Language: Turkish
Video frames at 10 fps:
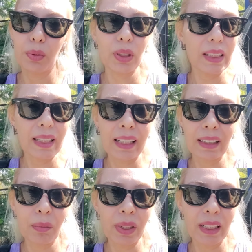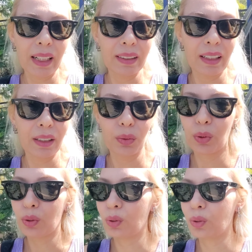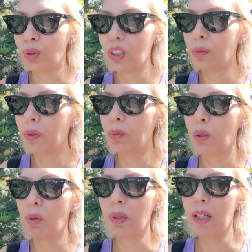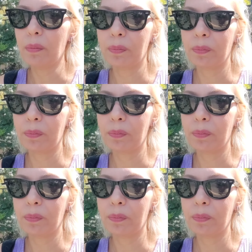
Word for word: Bu seslerden beni ne kadar da duyuyorsunuz hiç bilmiyorum ama